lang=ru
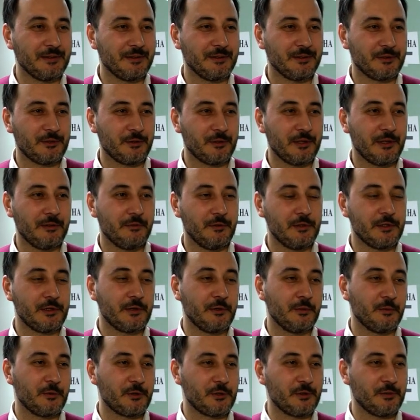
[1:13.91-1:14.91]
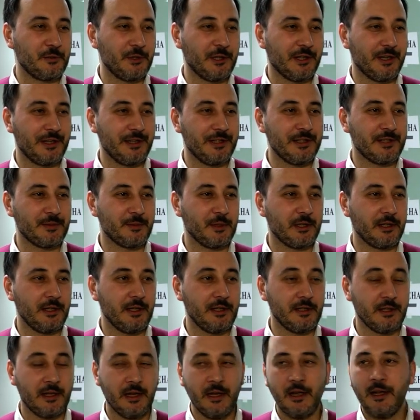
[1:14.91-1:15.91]
С удовольствием можно приходить смотреть
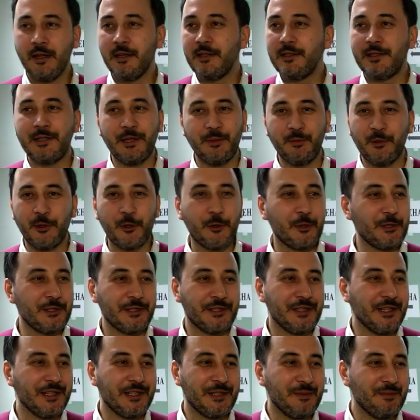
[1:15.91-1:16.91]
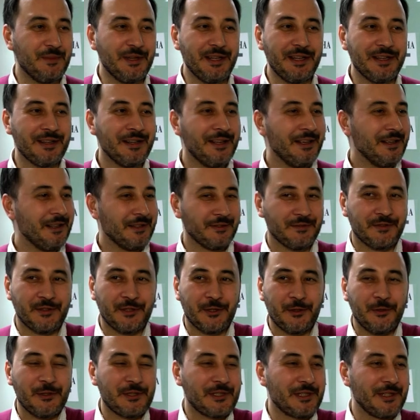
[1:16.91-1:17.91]
с семьей, с детьми,
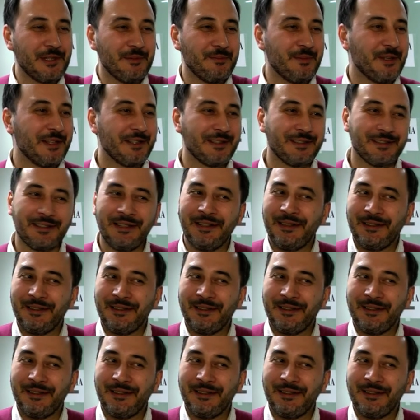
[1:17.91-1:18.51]
взрослыми,